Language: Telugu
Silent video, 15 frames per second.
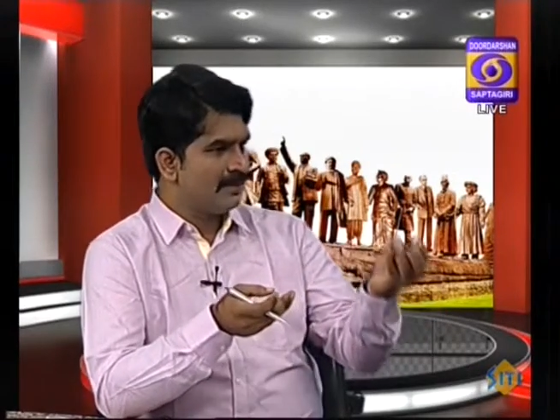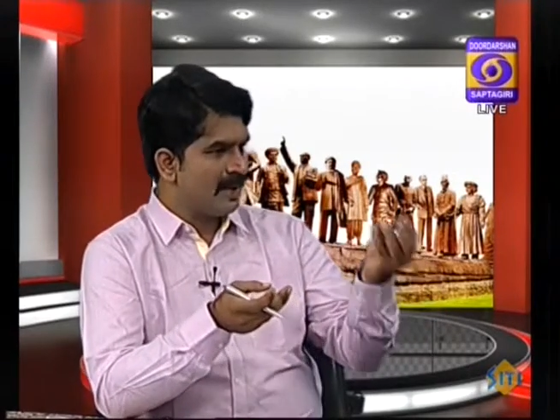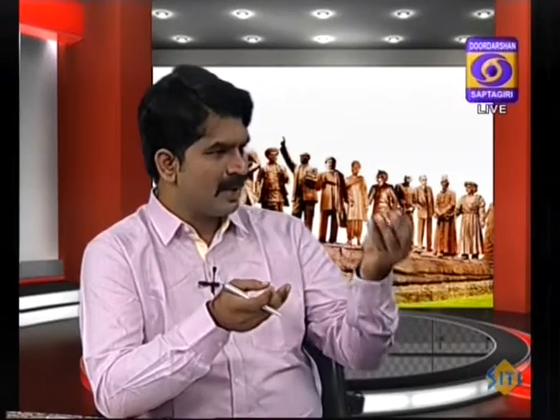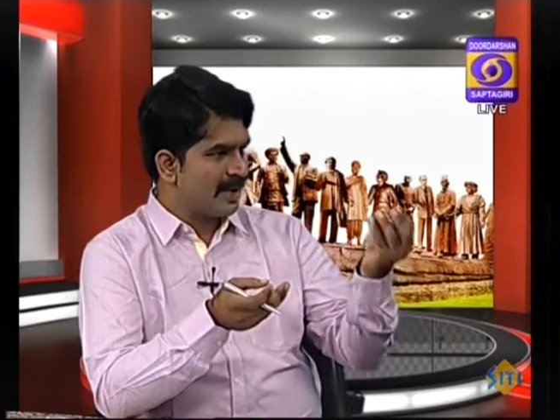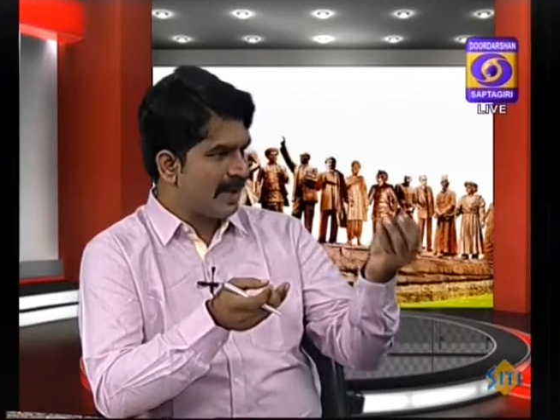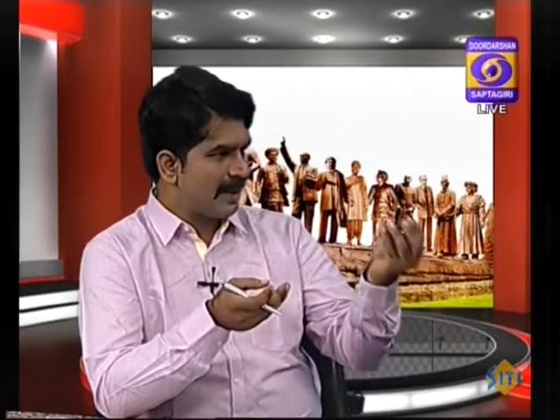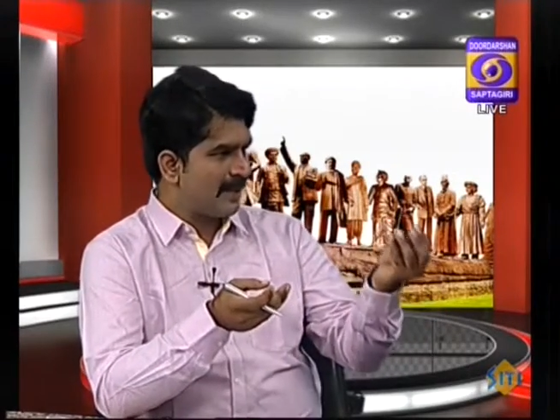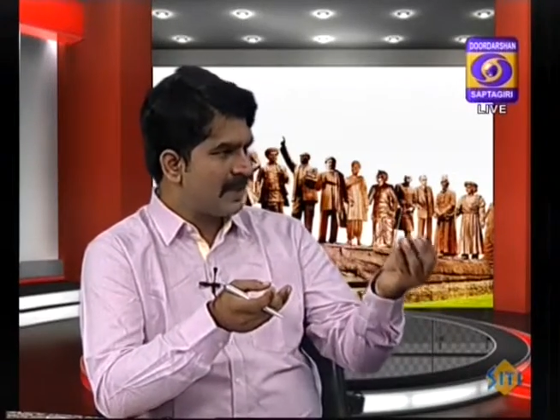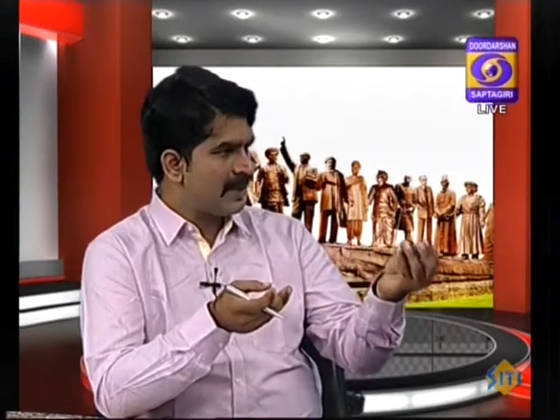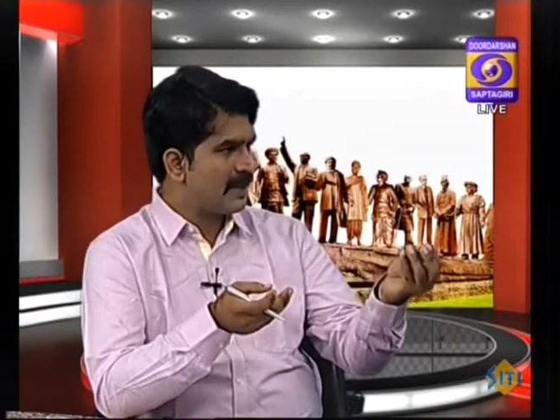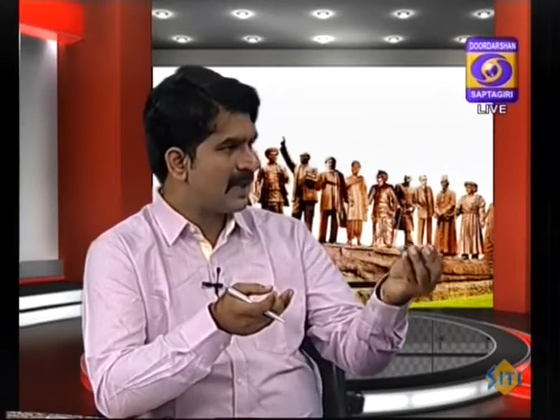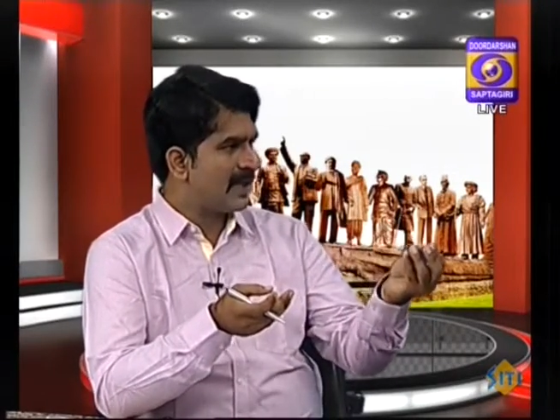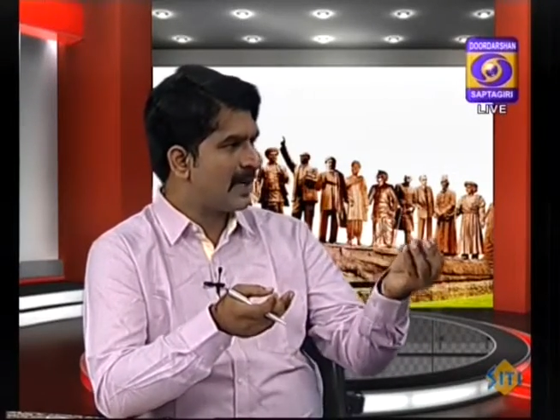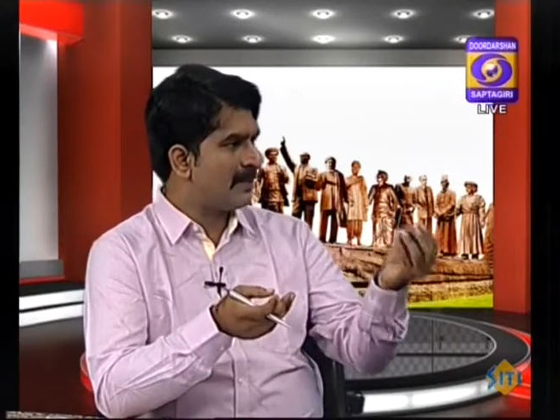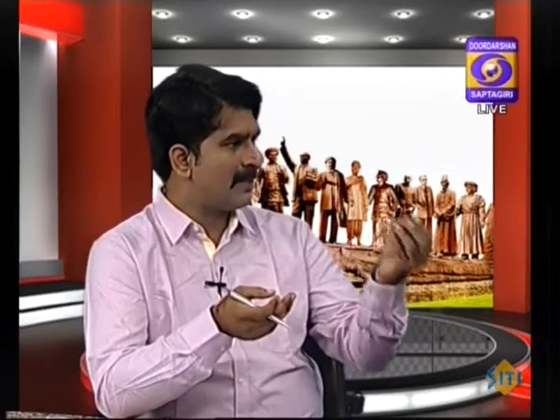మీరు దానికి
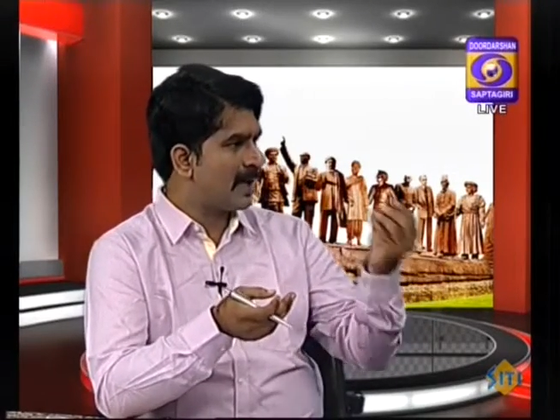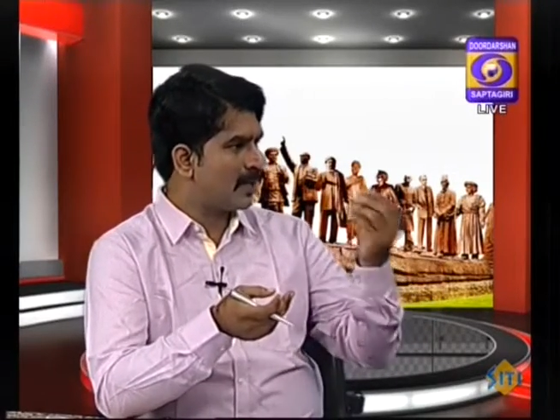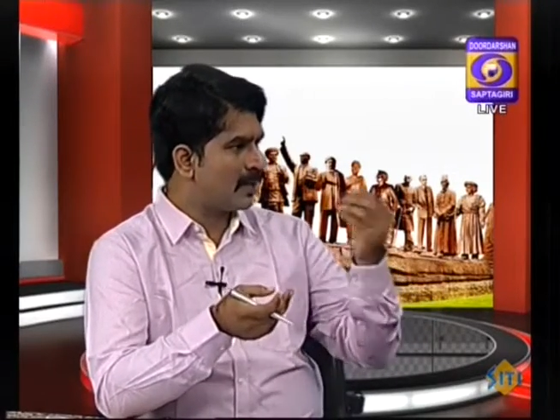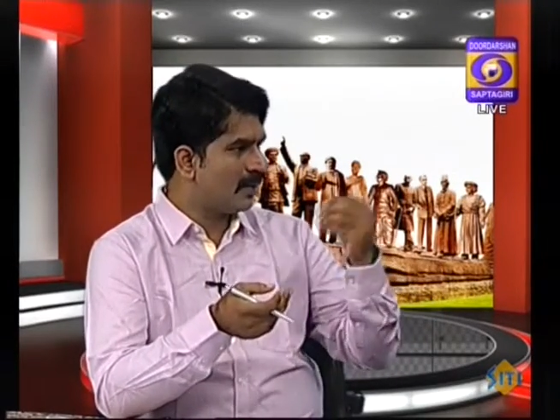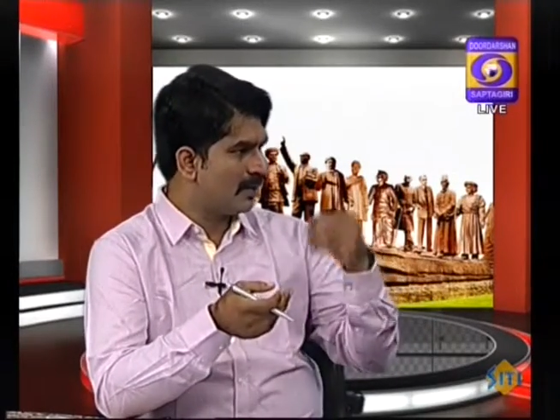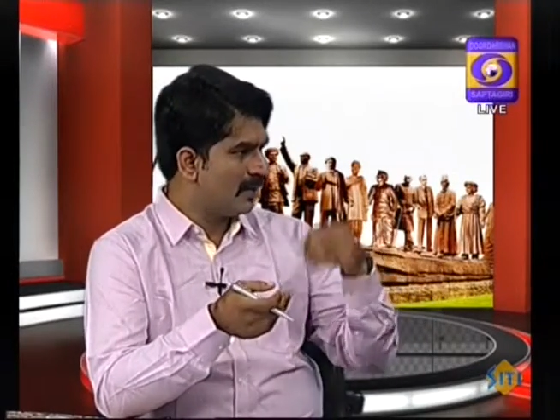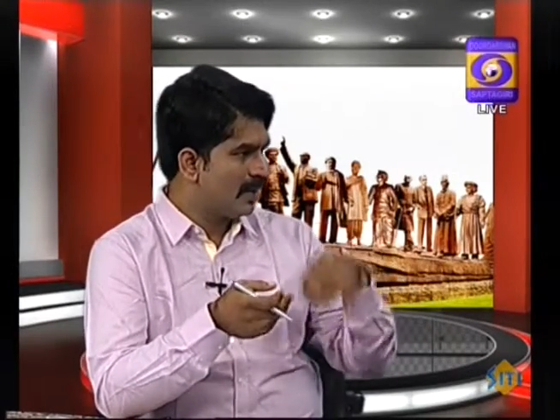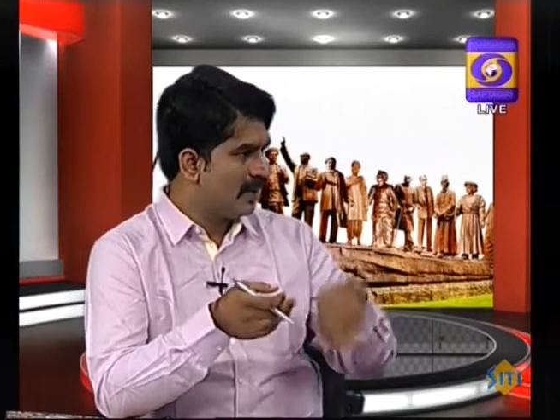ప్రతిఫలంగా మాకు